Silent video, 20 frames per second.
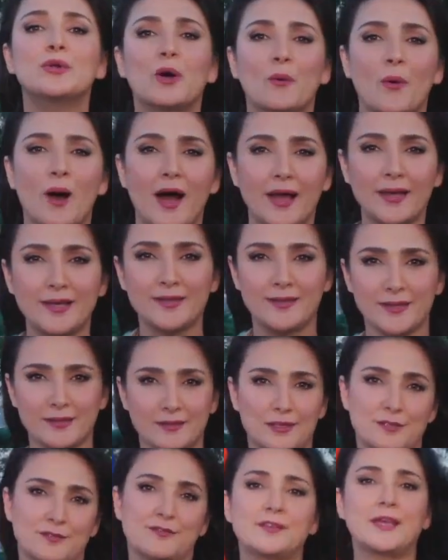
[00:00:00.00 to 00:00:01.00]
واحده
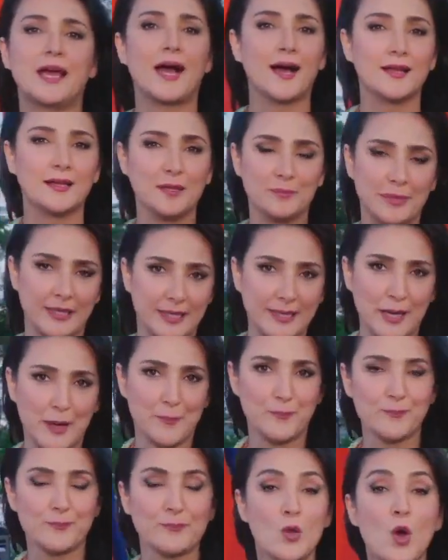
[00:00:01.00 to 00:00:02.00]
في عالم
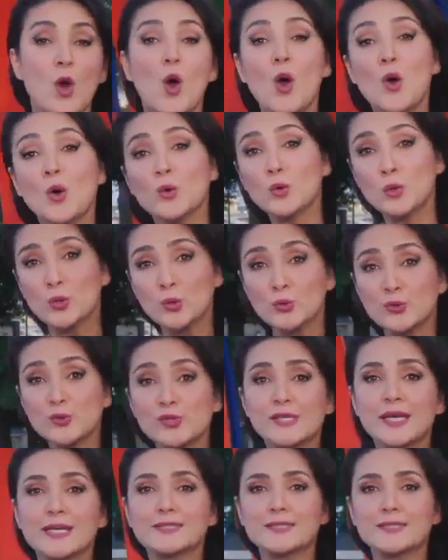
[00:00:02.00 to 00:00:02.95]
الكم كل نسخة